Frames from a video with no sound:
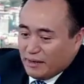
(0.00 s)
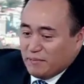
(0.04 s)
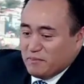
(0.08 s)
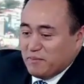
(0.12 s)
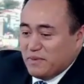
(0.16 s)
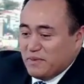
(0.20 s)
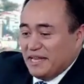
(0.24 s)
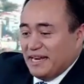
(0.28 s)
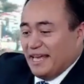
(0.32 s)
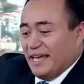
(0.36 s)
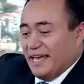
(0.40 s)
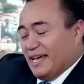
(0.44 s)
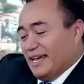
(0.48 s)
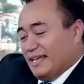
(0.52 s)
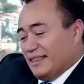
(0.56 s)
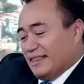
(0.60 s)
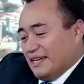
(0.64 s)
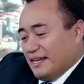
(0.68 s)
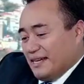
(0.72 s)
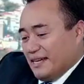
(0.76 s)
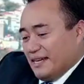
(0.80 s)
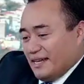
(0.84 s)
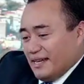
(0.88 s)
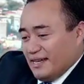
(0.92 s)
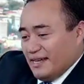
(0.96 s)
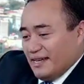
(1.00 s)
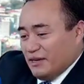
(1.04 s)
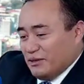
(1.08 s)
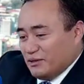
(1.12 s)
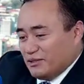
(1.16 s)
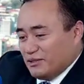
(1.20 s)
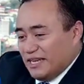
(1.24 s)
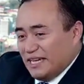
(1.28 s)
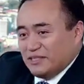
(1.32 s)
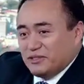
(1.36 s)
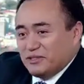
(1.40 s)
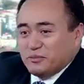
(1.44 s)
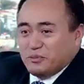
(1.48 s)
miré eh, en los
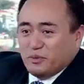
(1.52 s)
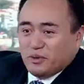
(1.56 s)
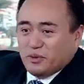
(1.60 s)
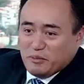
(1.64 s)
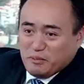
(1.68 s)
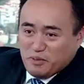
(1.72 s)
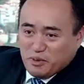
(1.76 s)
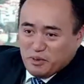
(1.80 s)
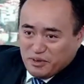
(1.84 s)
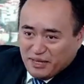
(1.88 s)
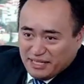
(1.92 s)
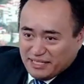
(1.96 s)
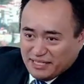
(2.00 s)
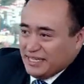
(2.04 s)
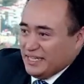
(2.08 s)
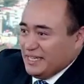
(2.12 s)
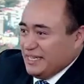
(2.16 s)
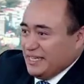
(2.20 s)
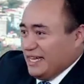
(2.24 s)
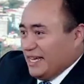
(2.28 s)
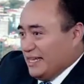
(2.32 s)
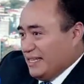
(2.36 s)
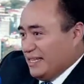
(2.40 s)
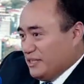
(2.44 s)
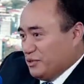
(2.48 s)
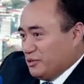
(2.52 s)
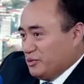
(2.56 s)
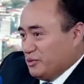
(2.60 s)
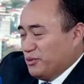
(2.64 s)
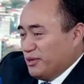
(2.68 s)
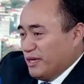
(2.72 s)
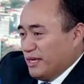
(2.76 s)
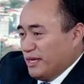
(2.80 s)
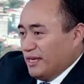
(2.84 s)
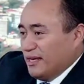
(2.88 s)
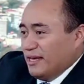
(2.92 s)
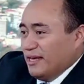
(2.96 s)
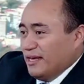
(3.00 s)
casos, por ejemplo, de Gina, de
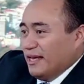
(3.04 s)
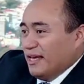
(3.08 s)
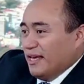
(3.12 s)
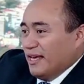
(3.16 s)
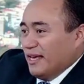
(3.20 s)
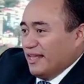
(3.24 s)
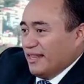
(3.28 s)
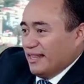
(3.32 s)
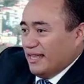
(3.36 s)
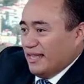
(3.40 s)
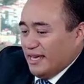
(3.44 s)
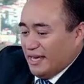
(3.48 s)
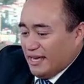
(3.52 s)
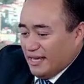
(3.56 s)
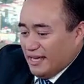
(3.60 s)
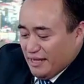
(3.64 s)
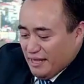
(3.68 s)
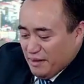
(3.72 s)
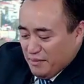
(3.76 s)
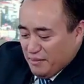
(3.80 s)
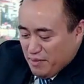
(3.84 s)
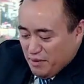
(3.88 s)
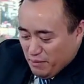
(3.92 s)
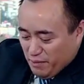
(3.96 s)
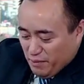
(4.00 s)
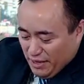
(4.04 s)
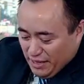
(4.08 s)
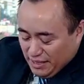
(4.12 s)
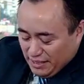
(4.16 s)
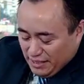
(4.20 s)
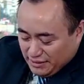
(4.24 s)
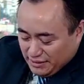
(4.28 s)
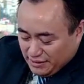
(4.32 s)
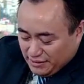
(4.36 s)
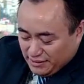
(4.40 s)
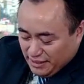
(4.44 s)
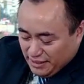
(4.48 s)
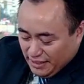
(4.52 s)
Yuri, de, mi buen
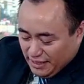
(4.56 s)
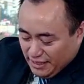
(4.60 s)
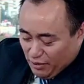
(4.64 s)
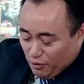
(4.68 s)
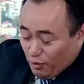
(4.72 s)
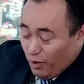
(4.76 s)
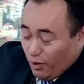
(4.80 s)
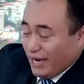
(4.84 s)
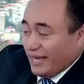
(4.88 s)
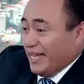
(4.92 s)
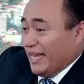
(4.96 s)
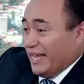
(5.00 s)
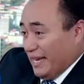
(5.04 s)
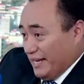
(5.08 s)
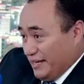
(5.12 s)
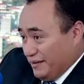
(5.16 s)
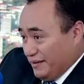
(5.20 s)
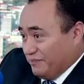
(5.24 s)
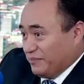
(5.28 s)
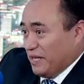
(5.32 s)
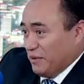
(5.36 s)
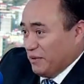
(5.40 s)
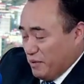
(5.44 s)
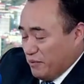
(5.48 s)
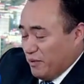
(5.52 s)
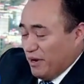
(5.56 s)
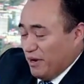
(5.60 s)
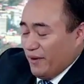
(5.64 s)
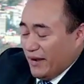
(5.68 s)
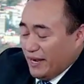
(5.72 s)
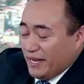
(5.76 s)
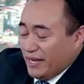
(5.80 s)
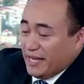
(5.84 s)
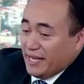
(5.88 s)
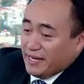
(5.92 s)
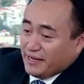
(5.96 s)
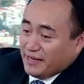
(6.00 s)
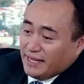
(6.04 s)
este, Joaquín, de mi buen
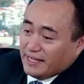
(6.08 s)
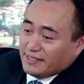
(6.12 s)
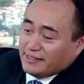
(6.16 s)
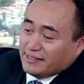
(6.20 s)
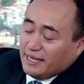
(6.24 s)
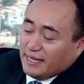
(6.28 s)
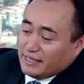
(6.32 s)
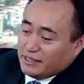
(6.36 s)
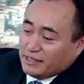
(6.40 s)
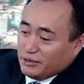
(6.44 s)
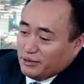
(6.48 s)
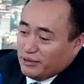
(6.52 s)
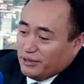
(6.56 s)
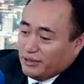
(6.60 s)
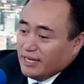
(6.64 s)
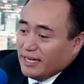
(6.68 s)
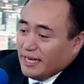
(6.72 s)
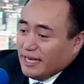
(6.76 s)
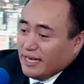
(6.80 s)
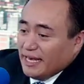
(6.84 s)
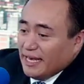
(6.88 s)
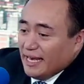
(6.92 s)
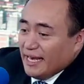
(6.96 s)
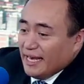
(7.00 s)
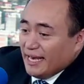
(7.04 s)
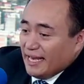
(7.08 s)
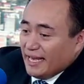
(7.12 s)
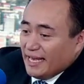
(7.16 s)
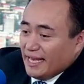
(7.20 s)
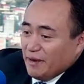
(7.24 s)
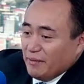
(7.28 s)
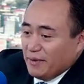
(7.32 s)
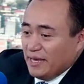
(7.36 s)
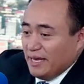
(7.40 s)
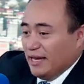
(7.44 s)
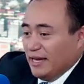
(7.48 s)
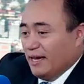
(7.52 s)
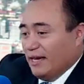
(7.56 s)
Joaquín, exacto, que
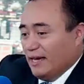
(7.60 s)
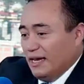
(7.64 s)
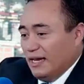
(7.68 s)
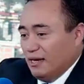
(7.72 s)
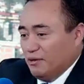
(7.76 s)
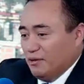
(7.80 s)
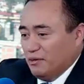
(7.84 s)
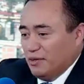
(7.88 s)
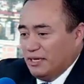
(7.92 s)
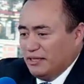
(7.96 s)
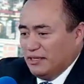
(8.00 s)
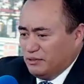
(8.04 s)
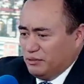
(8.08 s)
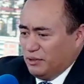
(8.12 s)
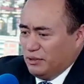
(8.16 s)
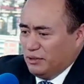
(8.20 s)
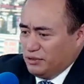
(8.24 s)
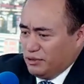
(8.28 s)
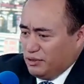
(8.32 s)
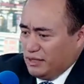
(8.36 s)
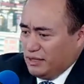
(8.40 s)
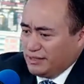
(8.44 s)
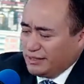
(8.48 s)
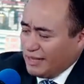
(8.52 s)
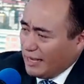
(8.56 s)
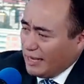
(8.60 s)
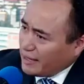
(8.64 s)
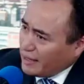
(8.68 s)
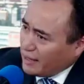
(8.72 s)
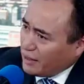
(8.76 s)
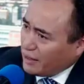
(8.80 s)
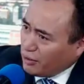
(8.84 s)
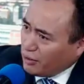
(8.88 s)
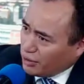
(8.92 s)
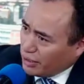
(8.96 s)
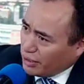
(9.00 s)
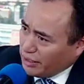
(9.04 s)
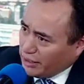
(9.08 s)
había algunas situaciones que hay que
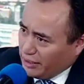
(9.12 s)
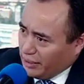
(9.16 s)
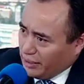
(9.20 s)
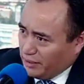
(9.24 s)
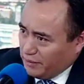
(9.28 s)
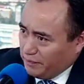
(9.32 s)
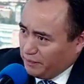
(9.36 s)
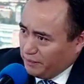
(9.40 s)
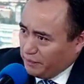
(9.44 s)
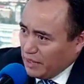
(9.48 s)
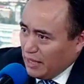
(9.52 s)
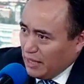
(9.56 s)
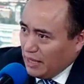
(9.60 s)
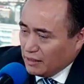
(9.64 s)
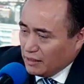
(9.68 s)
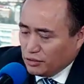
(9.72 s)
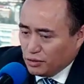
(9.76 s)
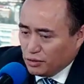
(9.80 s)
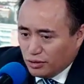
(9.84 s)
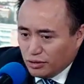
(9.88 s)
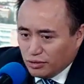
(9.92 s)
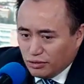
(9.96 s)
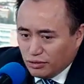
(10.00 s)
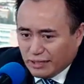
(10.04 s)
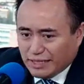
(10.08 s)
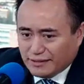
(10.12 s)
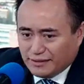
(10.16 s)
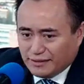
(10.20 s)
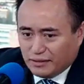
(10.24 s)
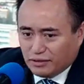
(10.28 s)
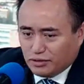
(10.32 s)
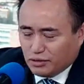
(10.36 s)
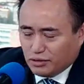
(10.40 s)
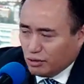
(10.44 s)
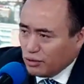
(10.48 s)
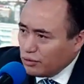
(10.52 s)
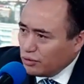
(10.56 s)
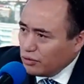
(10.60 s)
corregir. Yo creo que si
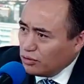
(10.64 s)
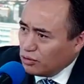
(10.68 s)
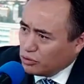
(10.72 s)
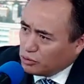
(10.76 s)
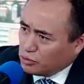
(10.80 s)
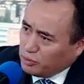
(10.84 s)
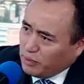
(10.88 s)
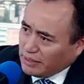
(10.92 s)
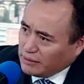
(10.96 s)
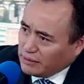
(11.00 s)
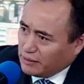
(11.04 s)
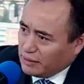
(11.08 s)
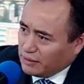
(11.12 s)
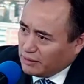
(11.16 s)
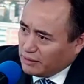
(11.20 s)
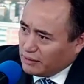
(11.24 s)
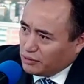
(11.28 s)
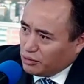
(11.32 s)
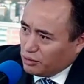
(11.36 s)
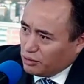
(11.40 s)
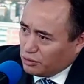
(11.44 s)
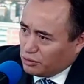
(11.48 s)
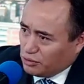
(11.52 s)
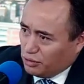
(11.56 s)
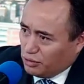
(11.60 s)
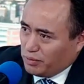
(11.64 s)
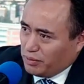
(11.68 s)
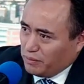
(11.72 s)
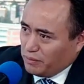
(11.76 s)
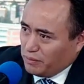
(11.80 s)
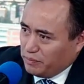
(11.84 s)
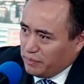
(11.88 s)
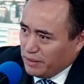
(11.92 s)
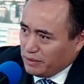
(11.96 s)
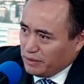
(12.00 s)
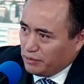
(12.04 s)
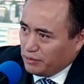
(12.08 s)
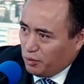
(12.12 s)
todos los pacientes con
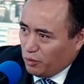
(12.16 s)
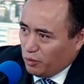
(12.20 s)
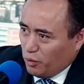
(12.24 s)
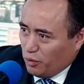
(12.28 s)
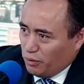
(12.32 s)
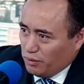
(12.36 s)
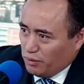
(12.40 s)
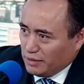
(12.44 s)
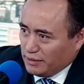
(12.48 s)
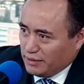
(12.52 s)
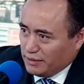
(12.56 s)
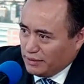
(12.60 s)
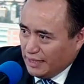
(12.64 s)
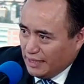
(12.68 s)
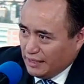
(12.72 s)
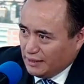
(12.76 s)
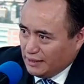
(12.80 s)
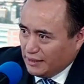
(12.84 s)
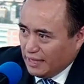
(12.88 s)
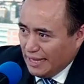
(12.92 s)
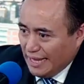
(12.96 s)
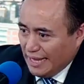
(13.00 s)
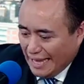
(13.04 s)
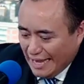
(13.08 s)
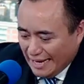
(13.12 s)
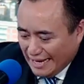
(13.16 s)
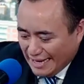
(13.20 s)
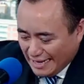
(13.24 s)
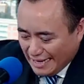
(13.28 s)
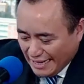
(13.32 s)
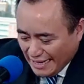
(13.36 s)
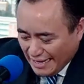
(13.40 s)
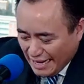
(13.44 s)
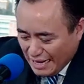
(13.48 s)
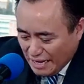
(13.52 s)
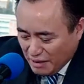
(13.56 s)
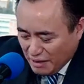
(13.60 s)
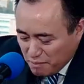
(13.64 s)
sobrepeso u obesidad
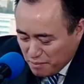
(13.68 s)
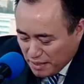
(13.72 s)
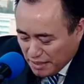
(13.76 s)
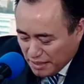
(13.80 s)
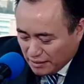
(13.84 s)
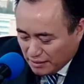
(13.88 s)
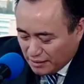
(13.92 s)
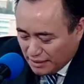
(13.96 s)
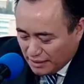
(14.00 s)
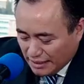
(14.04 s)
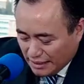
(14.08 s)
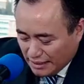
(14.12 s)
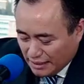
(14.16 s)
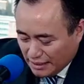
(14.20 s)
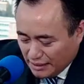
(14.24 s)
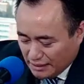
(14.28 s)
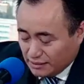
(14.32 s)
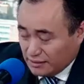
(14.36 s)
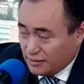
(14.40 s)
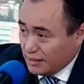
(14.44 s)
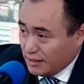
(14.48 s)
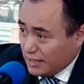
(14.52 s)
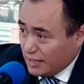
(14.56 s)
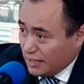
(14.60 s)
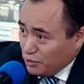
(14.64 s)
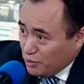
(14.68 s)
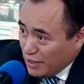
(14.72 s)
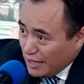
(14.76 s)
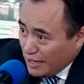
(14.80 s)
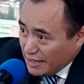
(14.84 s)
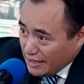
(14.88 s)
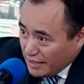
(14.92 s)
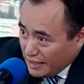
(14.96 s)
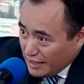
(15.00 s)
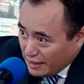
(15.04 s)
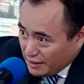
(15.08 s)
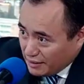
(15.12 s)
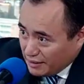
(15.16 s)
realmente hicieran una
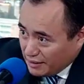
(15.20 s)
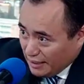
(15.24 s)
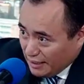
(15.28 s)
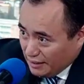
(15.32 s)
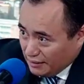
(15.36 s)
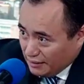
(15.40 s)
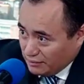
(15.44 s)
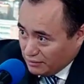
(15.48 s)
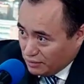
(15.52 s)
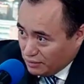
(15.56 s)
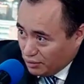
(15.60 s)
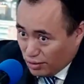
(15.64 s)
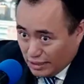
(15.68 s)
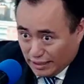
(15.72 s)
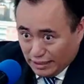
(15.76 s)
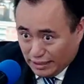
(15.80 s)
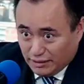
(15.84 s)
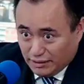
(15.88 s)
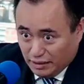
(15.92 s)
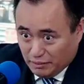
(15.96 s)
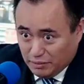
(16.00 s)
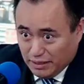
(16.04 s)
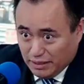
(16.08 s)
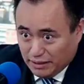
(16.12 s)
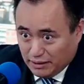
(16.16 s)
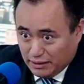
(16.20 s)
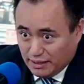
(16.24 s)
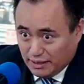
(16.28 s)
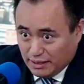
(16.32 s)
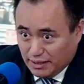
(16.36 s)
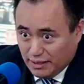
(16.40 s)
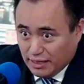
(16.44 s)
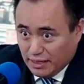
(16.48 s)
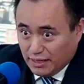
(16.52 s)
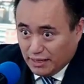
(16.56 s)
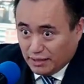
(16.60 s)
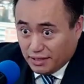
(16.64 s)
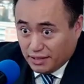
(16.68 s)
dieta correctamente,
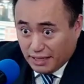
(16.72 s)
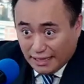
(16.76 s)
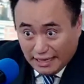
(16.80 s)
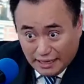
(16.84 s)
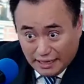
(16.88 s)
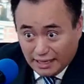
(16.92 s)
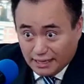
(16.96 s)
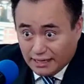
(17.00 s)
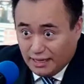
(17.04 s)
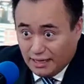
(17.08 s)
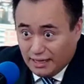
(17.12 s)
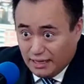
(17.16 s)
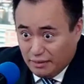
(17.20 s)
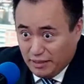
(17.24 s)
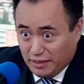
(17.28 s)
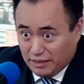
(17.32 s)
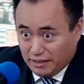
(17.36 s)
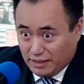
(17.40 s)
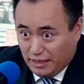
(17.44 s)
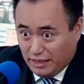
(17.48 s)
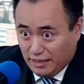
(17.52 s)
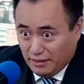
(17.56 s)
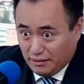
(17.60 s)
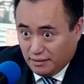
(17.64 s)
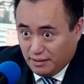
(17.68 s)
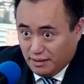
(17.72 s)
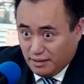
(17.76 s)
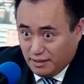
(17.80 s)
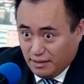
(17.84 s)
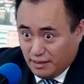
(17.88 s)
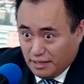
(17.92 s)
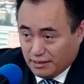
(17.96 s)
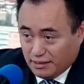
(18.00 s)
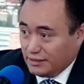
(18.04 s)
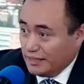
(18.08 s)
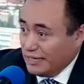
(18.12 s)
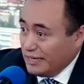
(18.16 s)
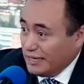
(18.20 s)
llegarían a la meta.
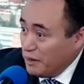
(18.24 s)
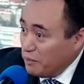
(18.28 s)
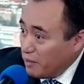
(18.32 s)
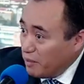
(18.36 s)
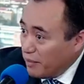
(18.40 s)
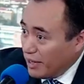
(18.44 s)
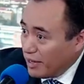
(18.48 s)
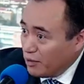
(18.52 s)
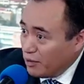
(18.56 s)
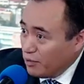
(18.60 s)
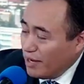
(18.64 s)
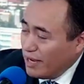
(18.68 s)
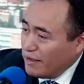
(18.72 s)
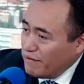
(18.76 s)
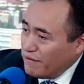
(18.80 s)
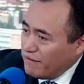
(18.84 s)
Sin embargo, hay